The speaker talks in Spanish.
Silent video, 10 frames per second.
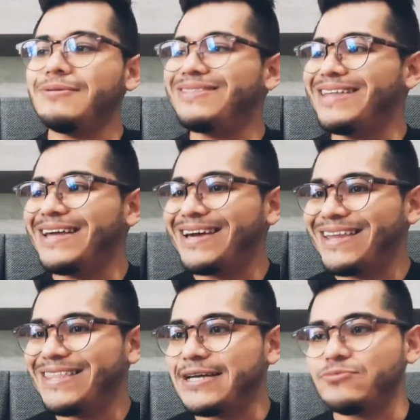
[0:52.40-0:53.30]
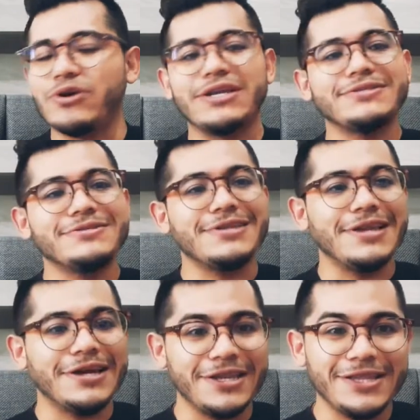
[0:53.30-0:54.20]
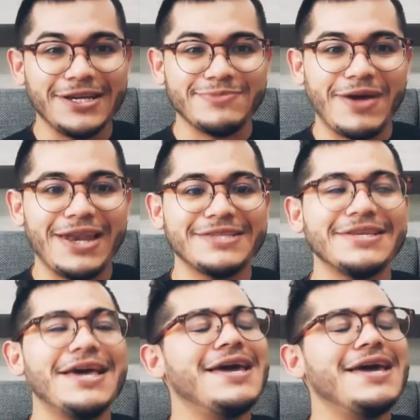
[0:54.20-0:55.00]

tiene críticas buenas, tiene críticas malas.